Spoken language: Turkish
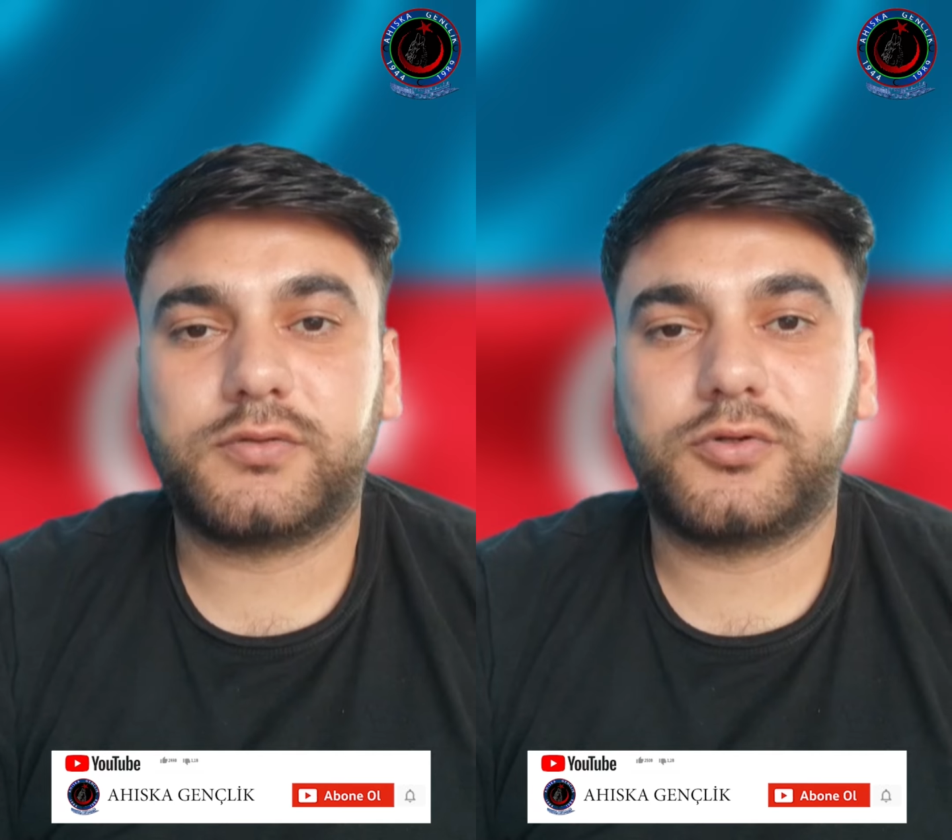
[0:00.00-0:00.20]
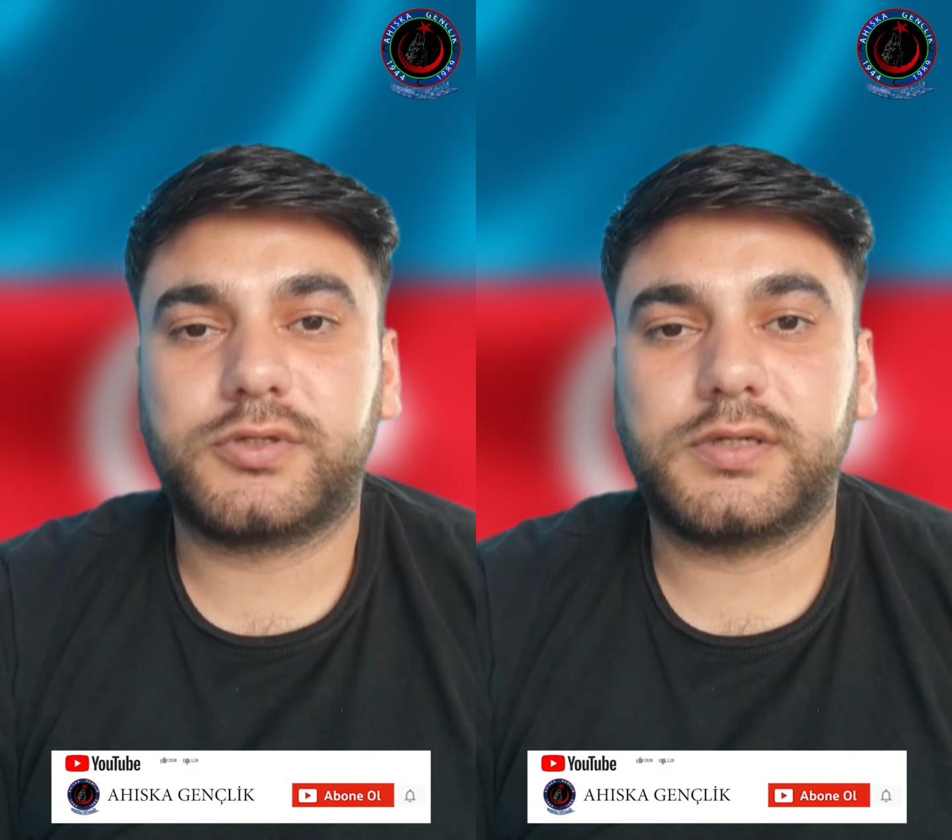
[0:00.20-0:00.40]

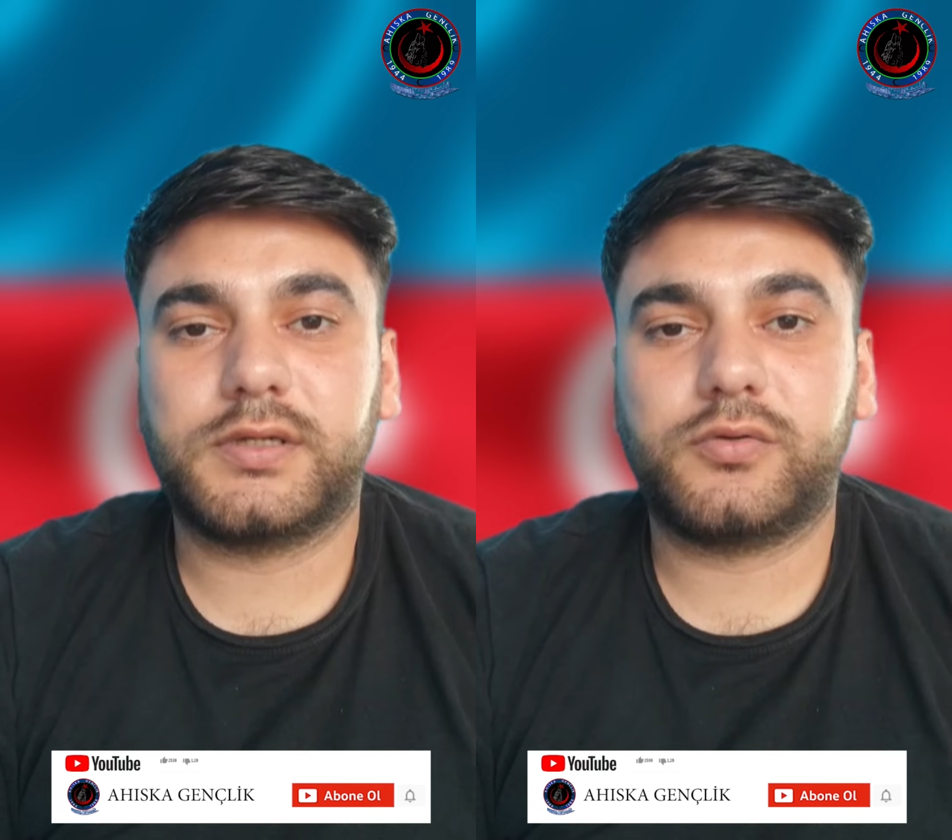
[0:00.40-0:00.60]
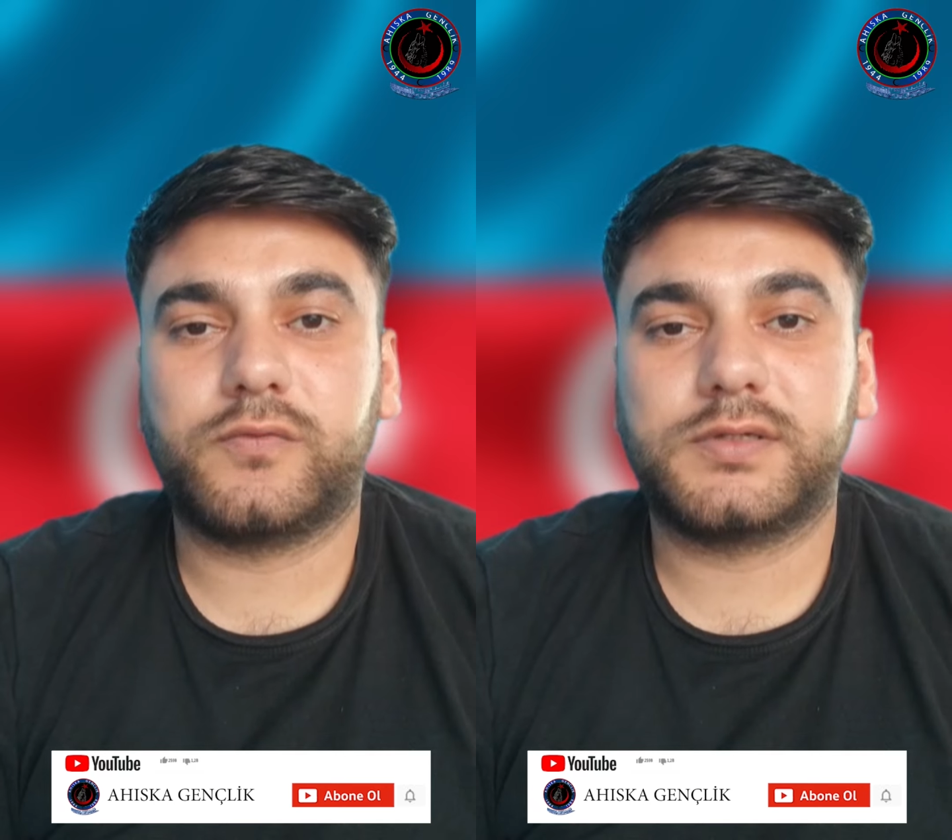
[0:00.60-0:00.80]
Türkiyəyə
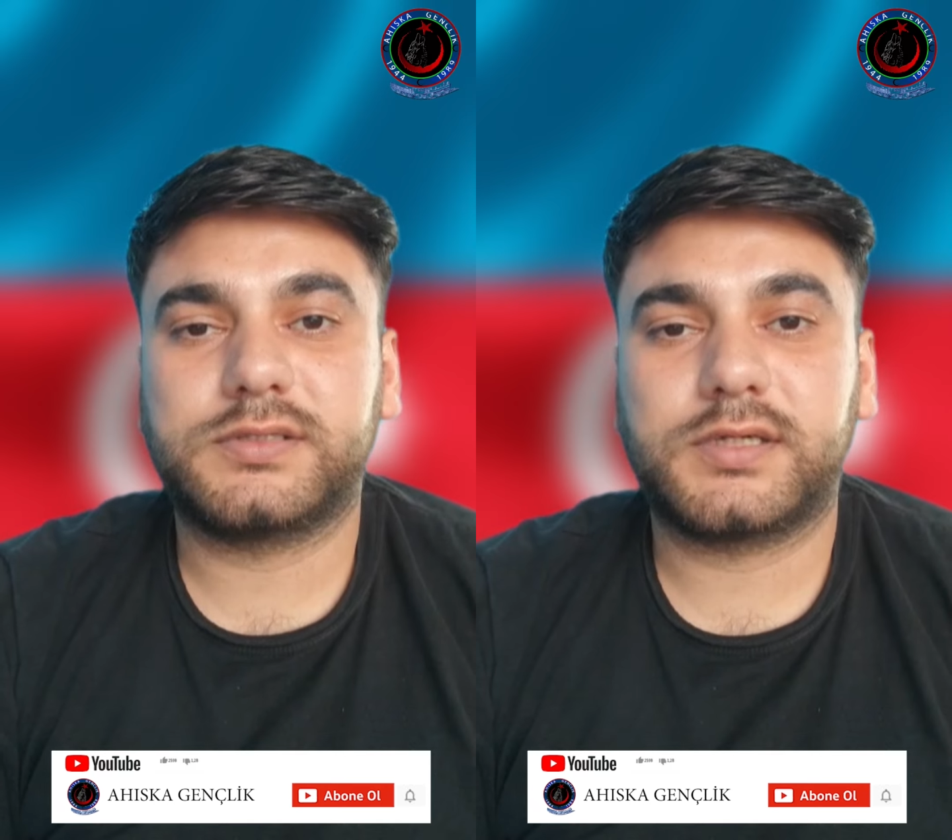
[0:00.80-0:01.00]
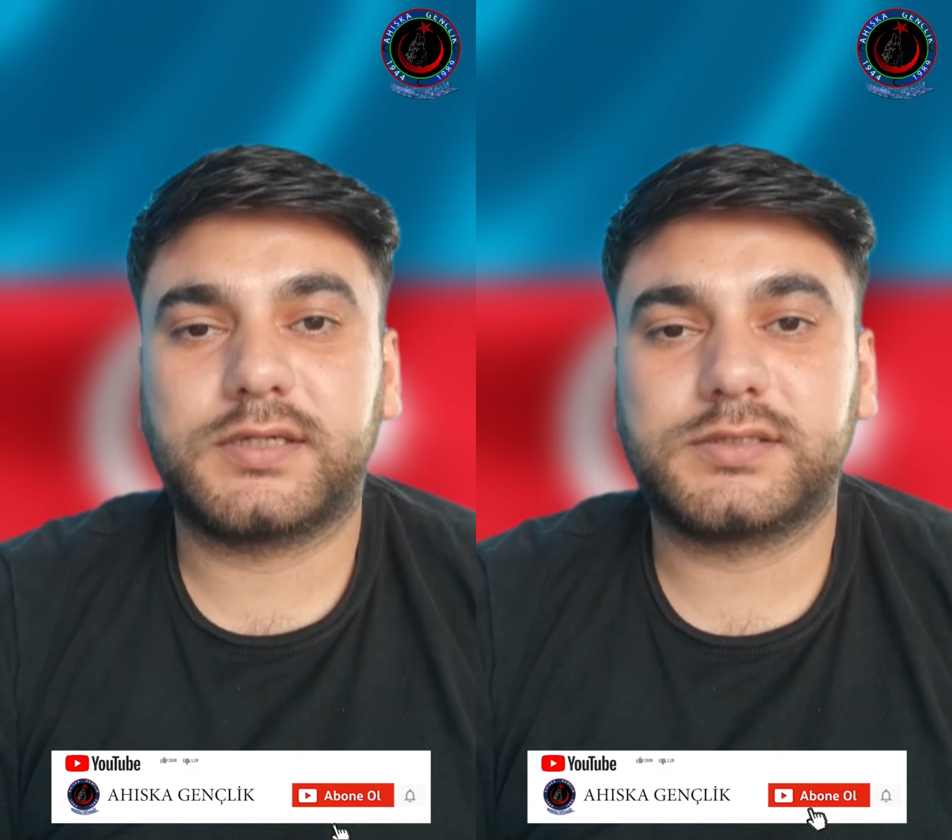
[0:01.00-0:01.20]

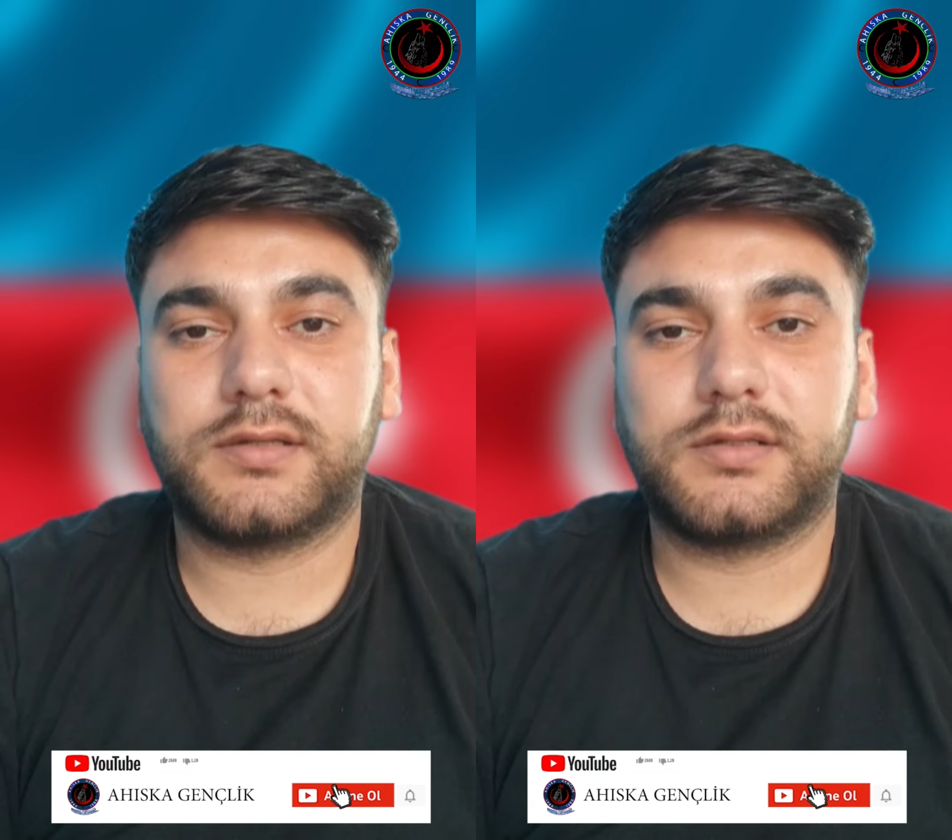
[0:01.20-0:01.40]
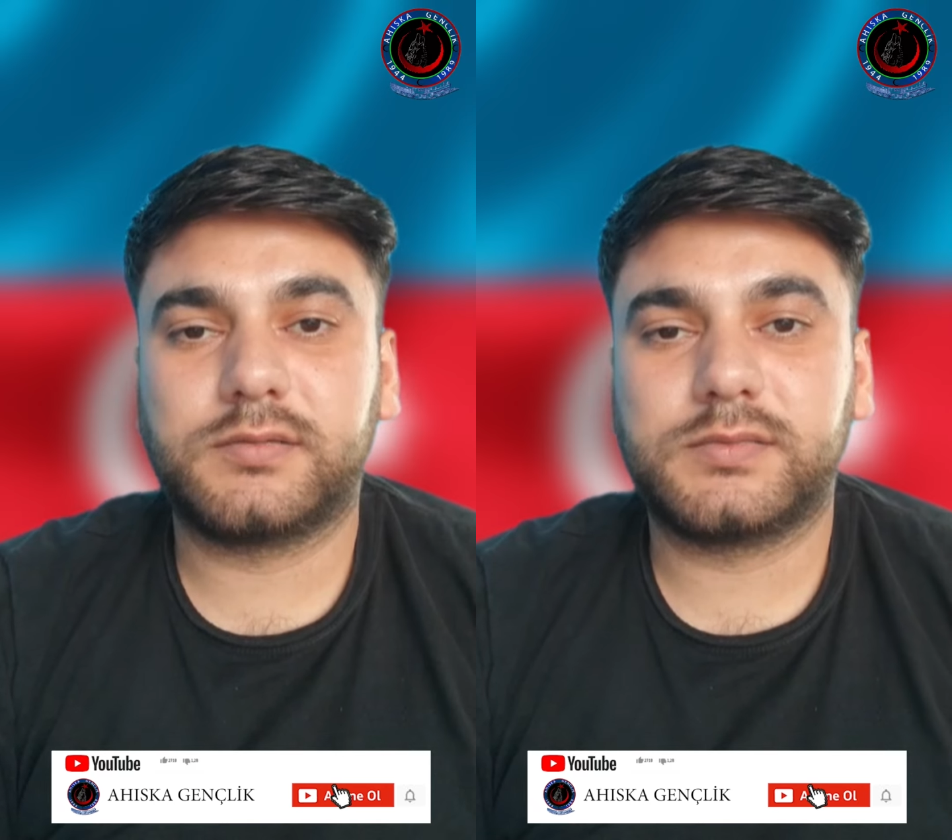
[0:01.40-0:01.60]
üniversite
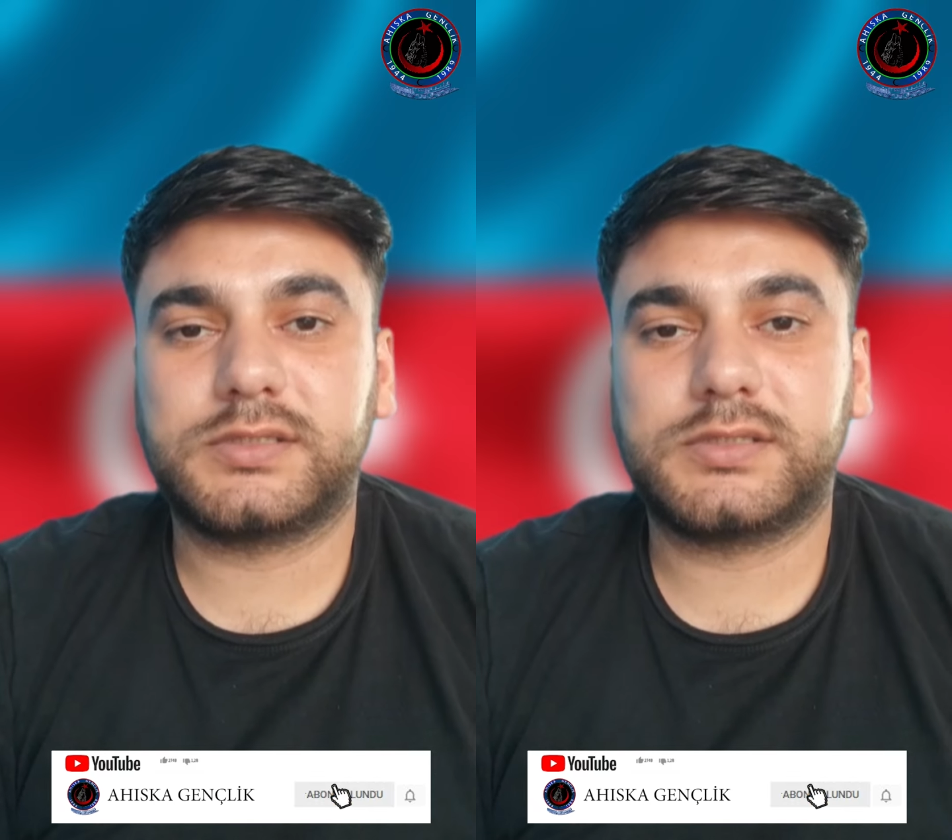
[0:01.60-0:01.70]
kazandım.